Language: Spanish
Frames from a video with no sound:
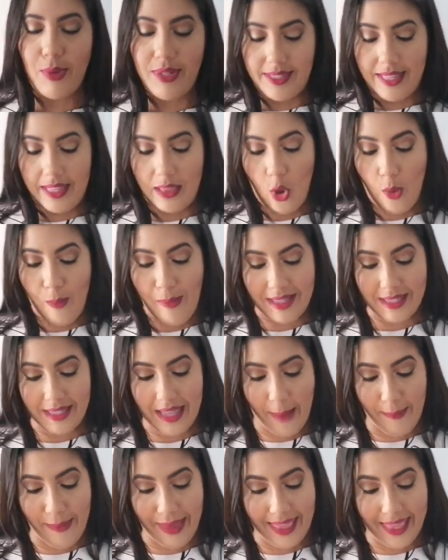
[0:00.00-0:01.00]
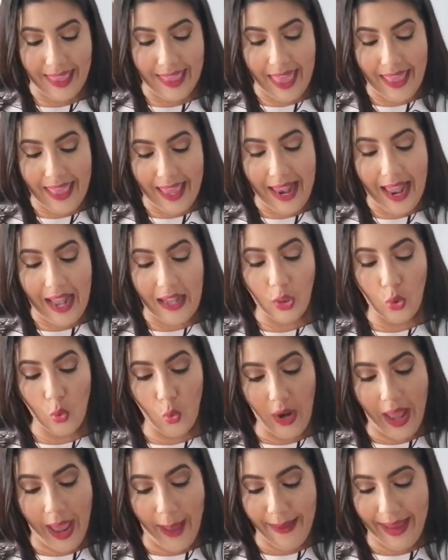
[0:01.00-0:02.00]
pues te tomas la medida de la
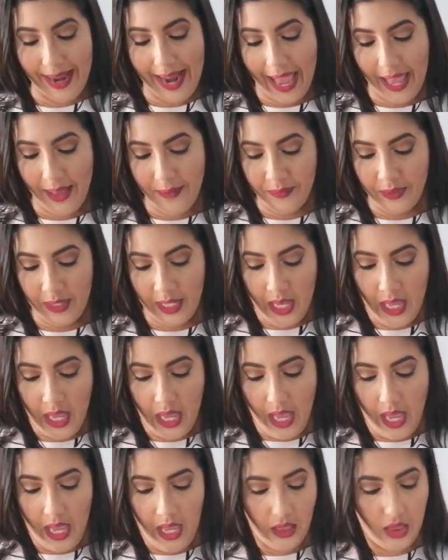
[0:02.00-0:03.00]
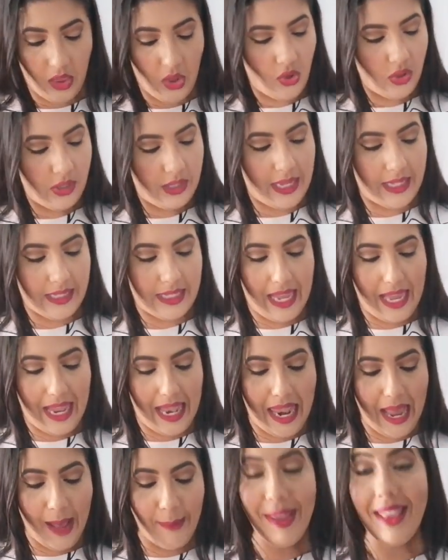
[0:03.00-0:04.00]
altura, verá. Entonces,
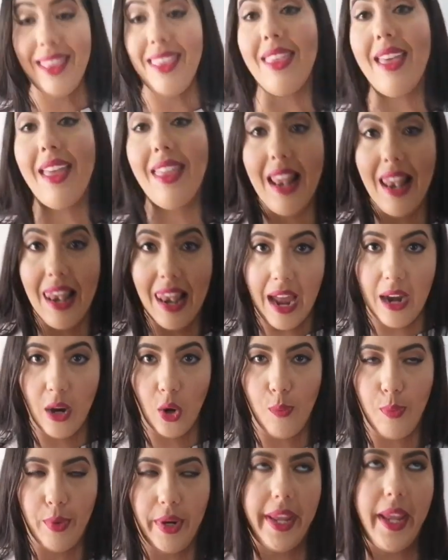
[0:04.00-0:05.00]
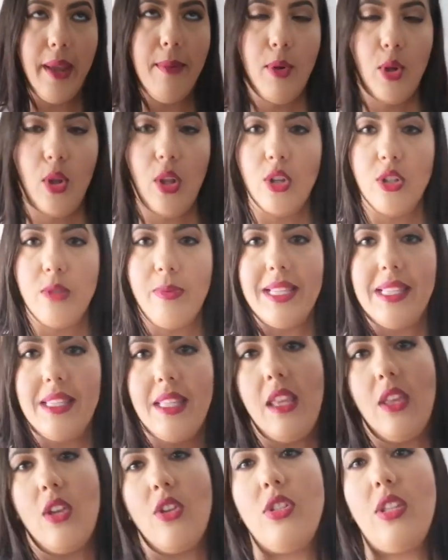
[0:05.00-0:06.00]
la medida del largo, por ejemplo, de los
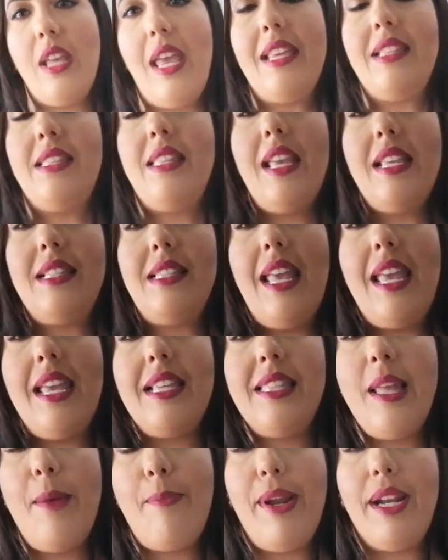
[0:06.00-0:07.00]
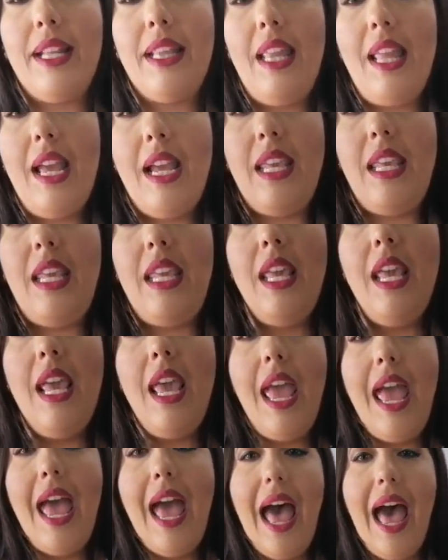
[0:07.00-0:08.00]
vestidos es desde esta parte de aquí
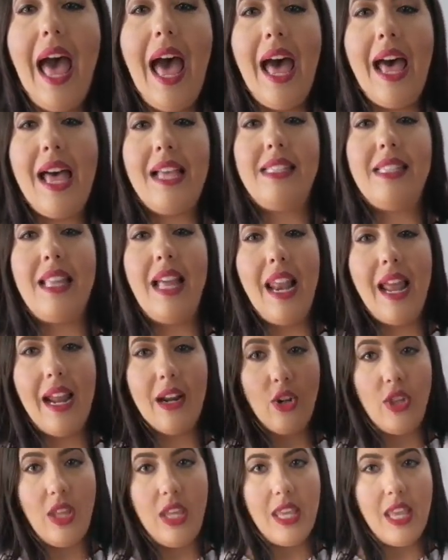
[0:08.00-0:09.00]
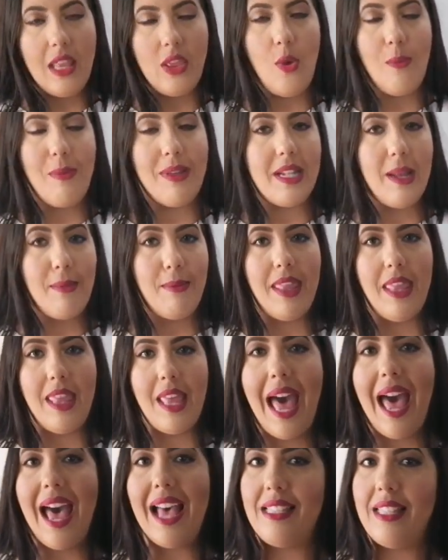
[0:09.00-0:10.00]
hasta la rodilla. Tomas la
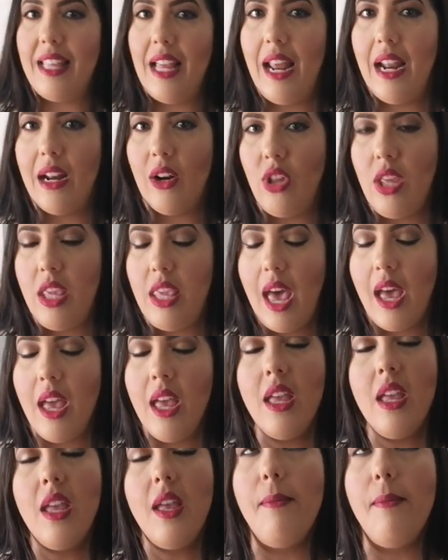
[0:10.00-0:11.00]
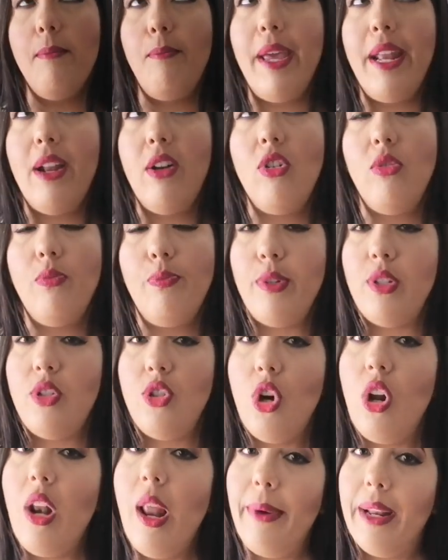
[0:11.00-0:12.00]
medida hasta la rodilla. Pero pues
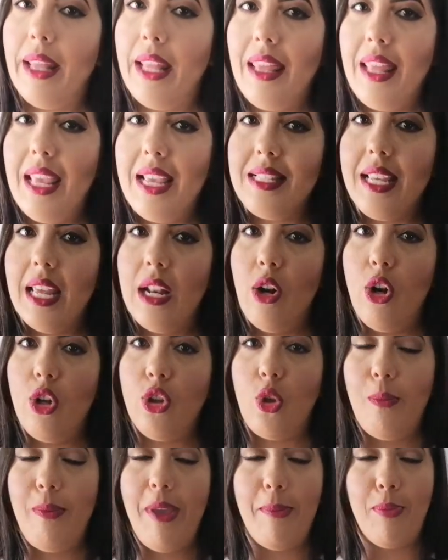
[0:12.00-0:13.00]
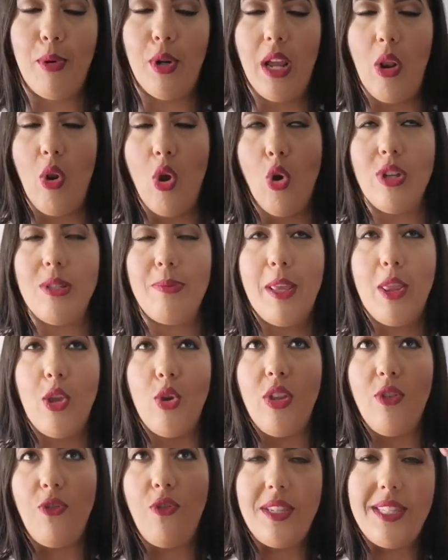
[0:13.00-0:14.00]
yo la verdad es que no lo tomé porque luego es medio
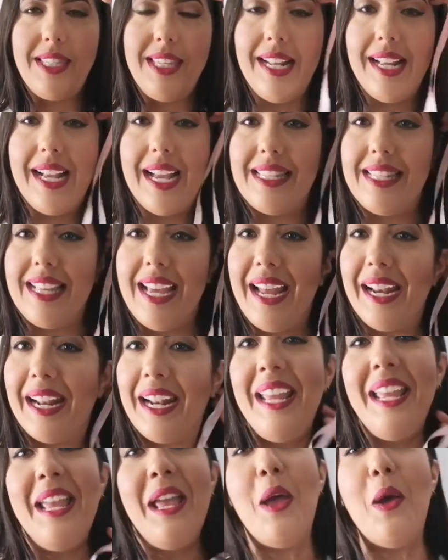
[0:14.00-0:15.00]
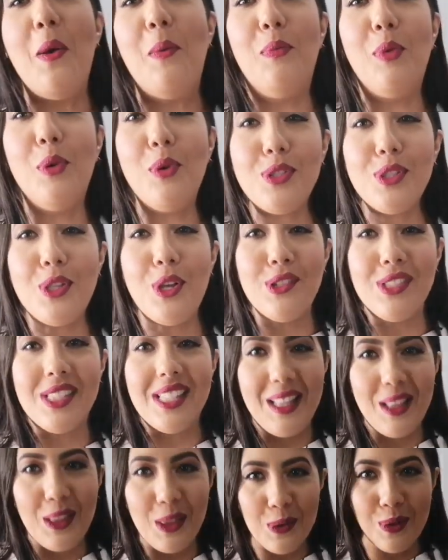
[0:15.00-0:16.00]
difícil cazar busto,
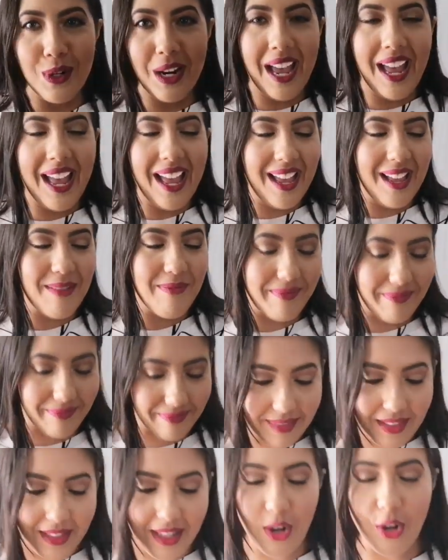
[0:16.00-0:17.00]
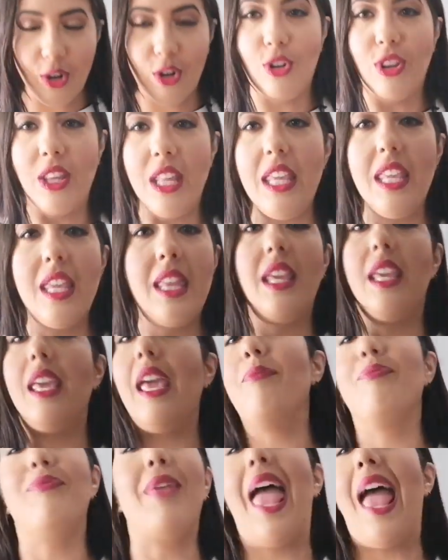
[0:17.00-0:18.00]
cintura, mm, rodilla.
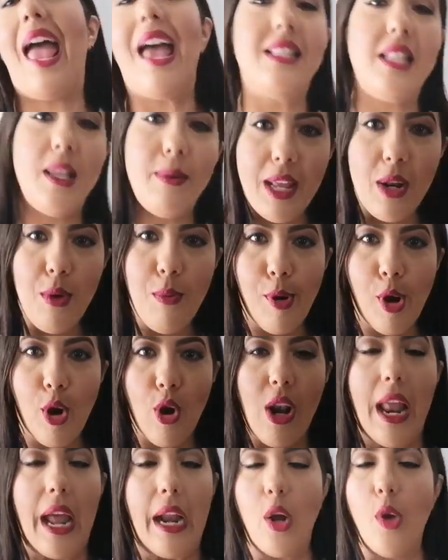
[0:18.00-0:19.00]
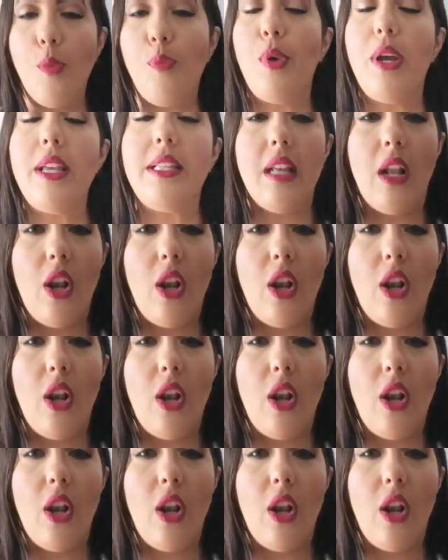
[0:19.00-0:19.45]
Dije, si viene un poco largo, pues